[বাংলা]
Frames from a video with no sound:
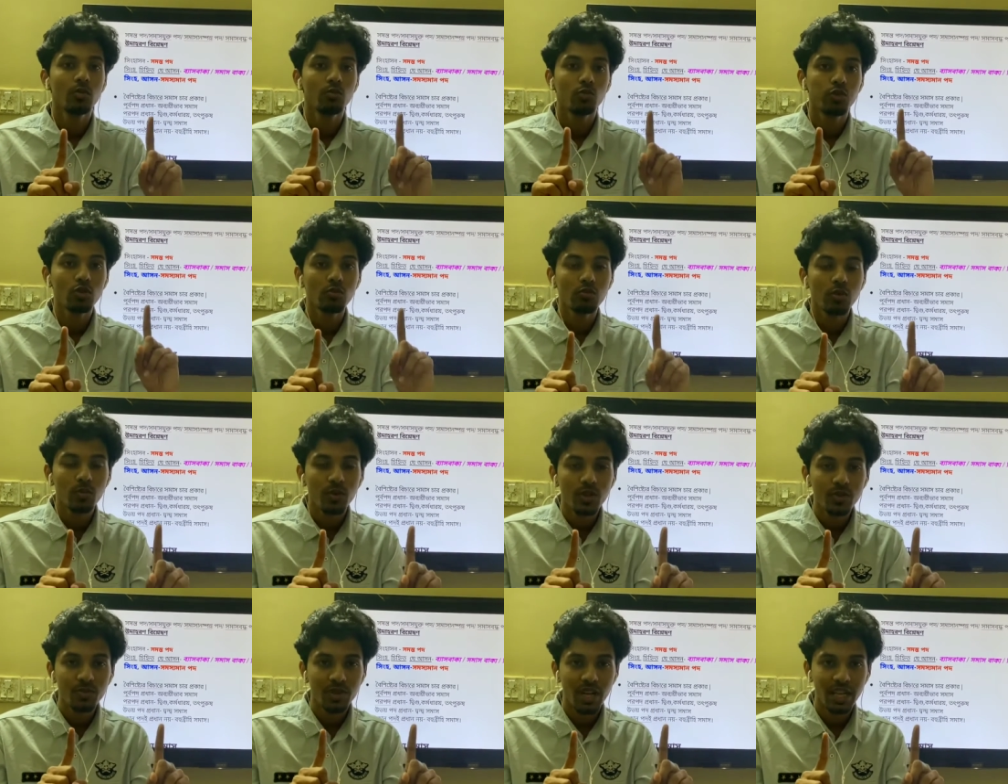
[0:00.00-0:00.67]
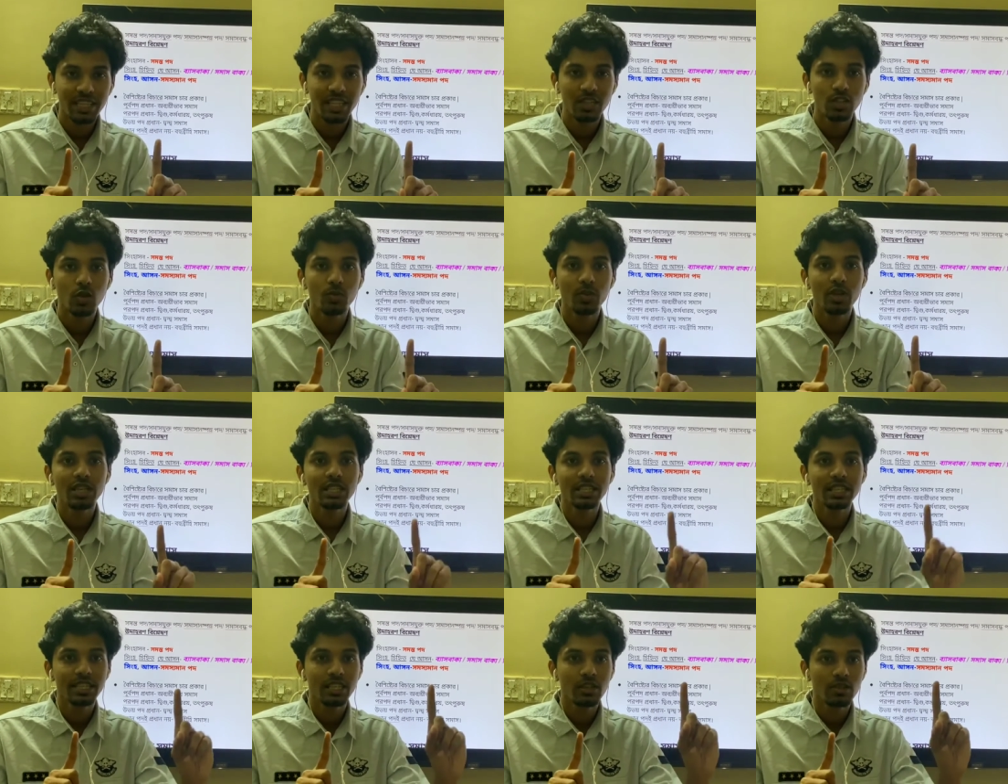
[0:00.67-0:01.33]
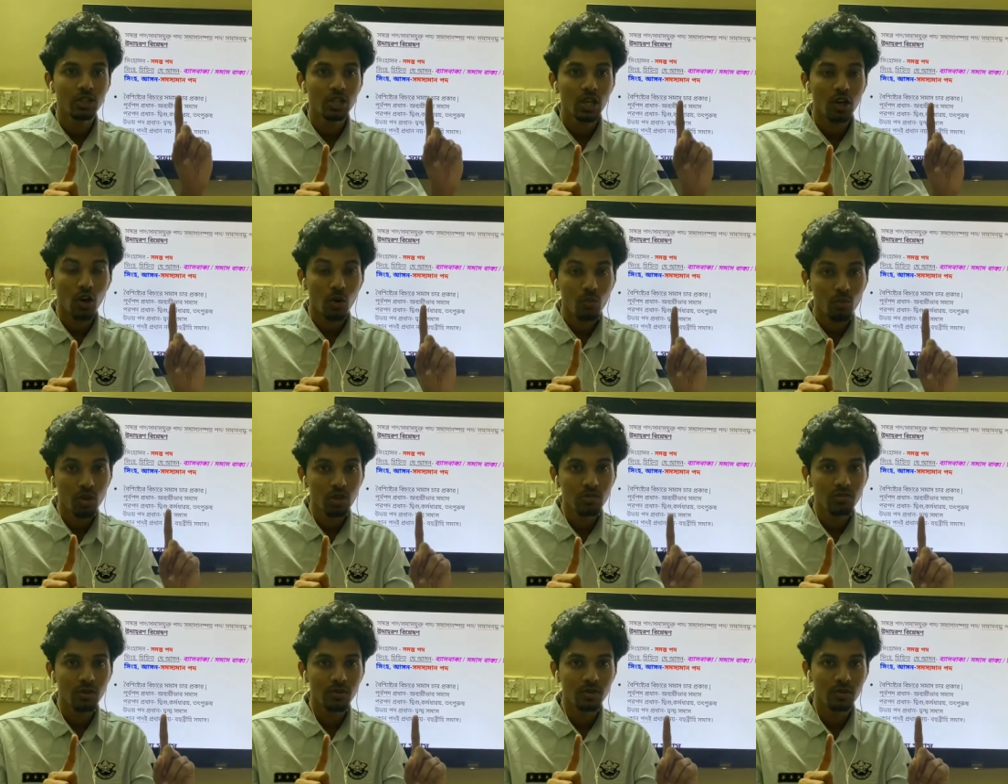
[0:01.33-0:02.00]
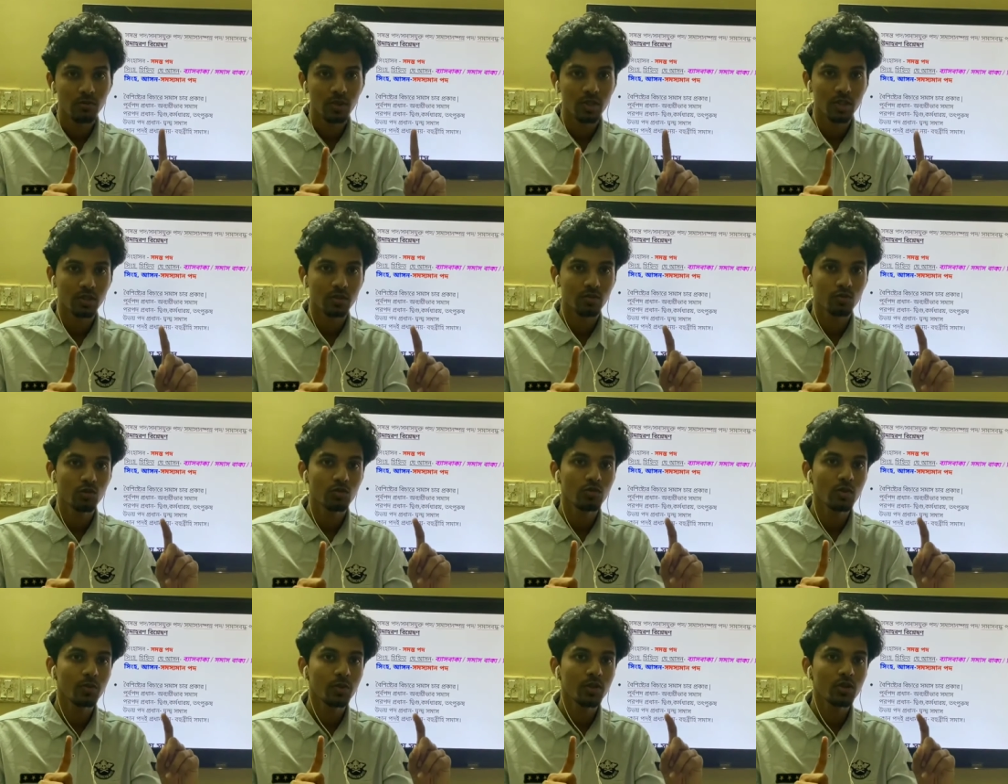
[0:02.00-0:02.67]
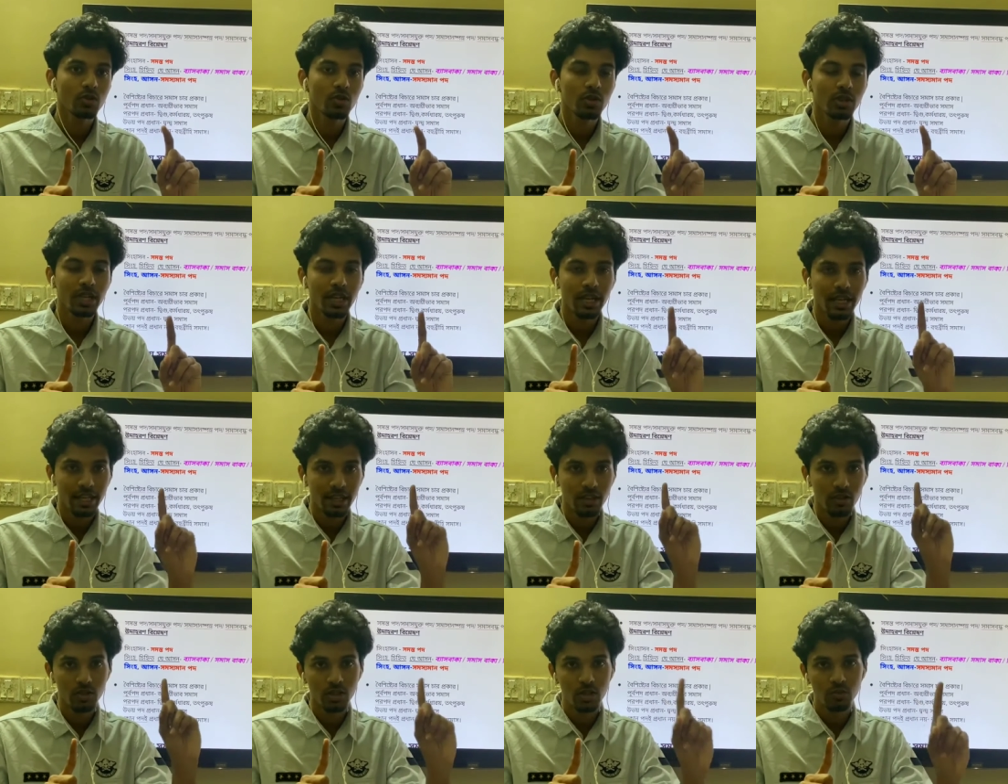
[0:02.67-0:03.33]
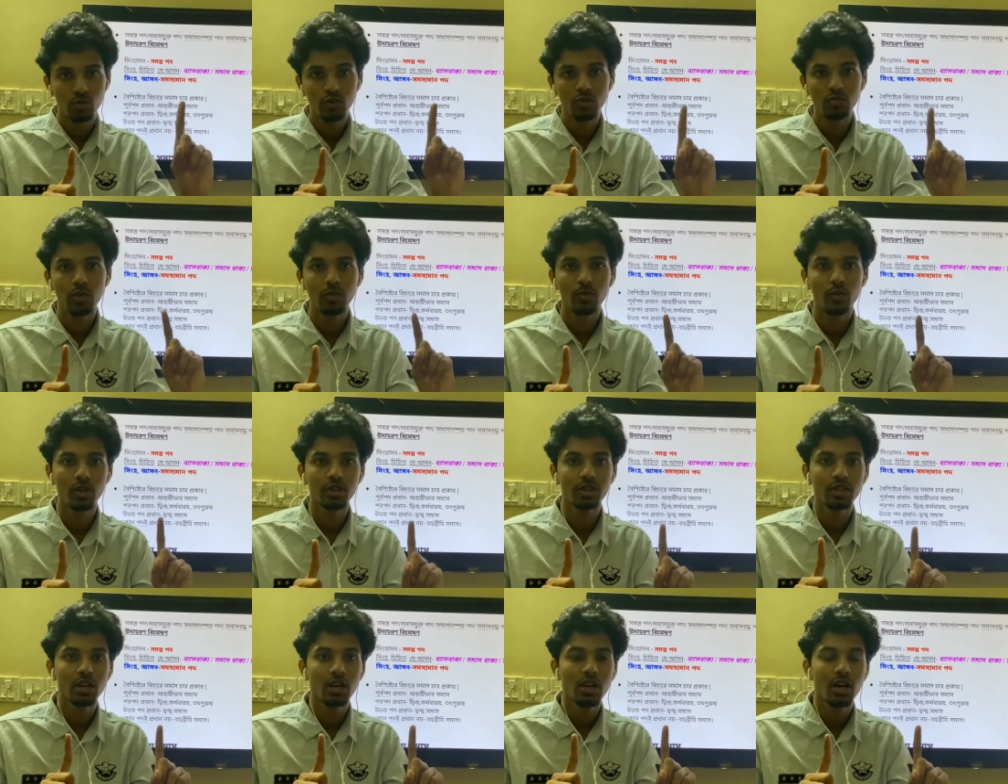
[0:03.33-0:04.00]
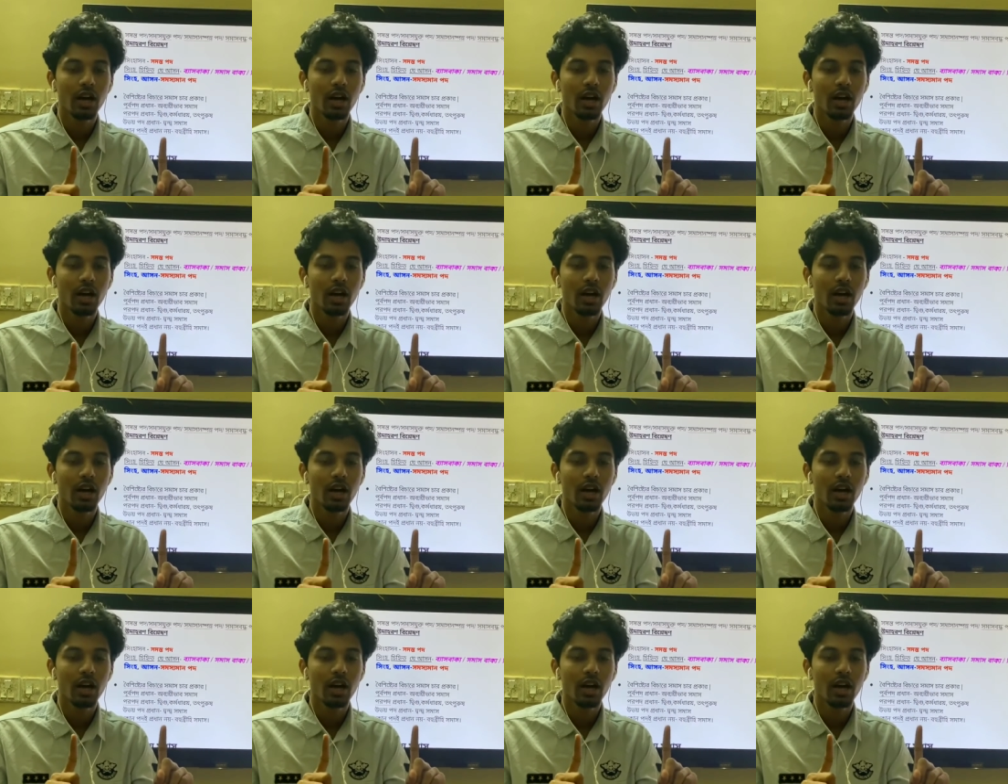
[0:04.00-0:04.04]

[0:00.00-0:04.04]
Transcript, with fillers: পূর্বপদ প্রাধান্য পেলে সেটা হচ্ছে অব্যয়ভাব সমাস পূর্বপদ কোনটা এটা হচ্ছে পূর্বপদ